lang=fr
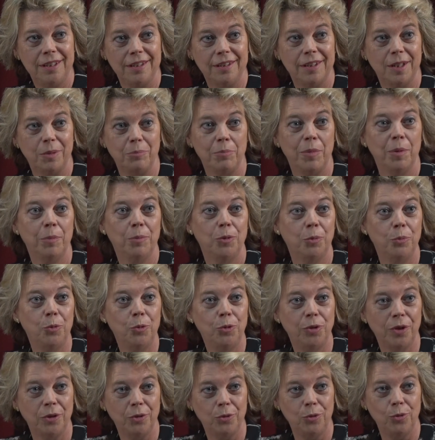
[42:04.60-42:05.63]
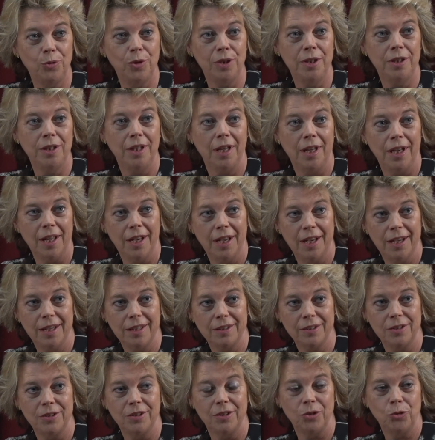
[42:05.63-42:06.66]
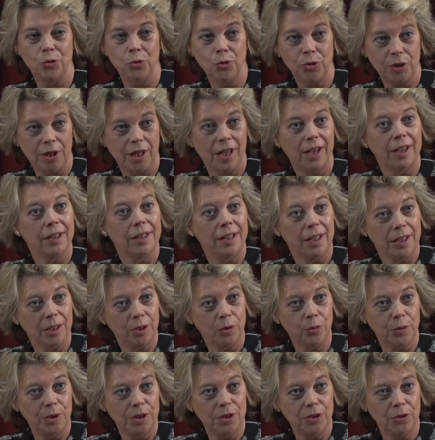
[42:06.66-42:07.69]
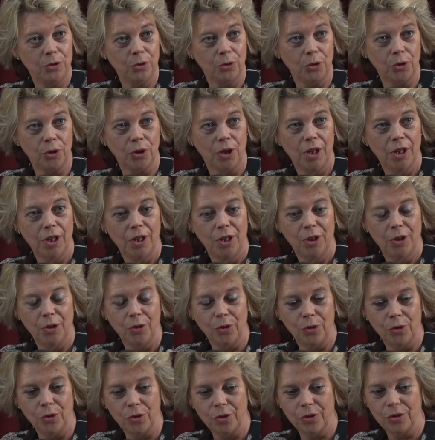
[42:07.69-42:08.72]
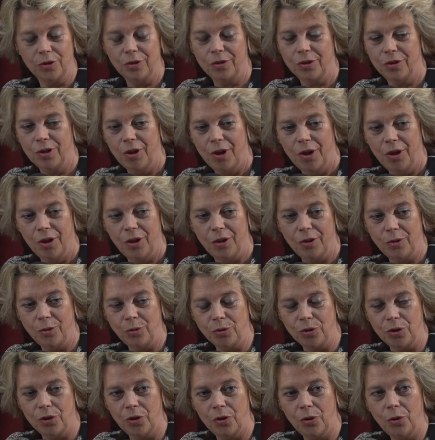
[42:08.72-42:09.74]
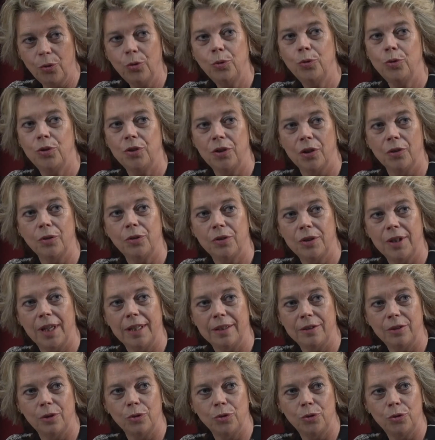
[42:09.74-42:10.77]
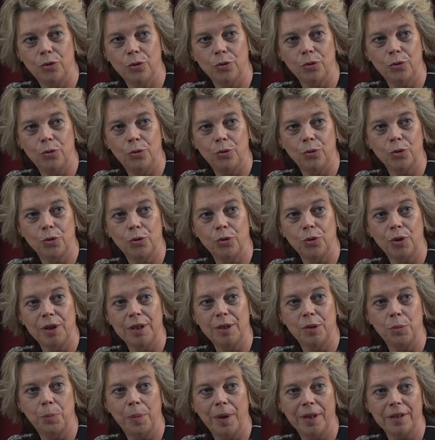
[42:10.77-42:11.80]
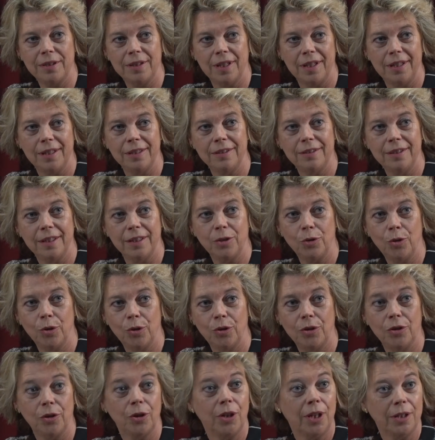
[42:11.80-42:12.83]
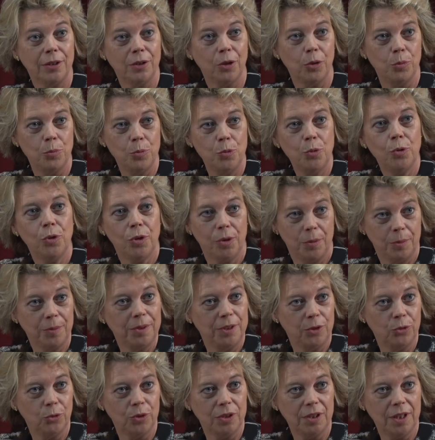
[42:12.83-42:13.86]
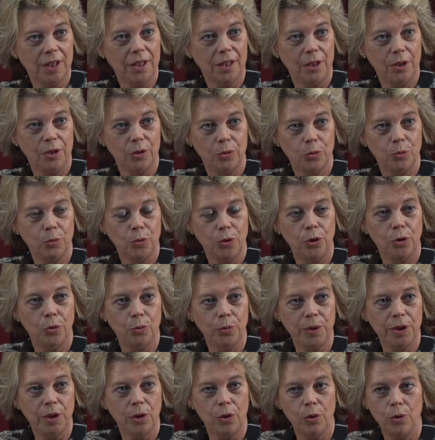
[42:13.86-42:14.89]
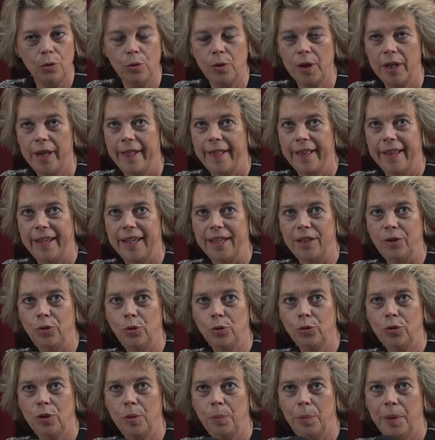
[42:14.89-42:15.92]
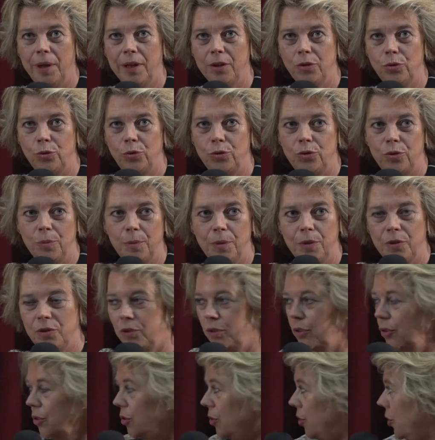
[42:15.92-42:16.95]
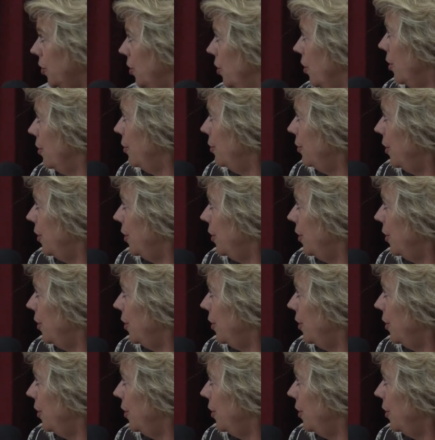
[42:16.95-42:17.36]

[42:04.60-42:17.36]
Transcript: qui datent même de Multatuli à la race euh, jusqu'à Anna Enquist, donc euh, une grosse attention sur ce qui se passe à l'intérieur de quatre murs, disons ça, le, huis clos. Et d'autre part, justement, ce, qu'en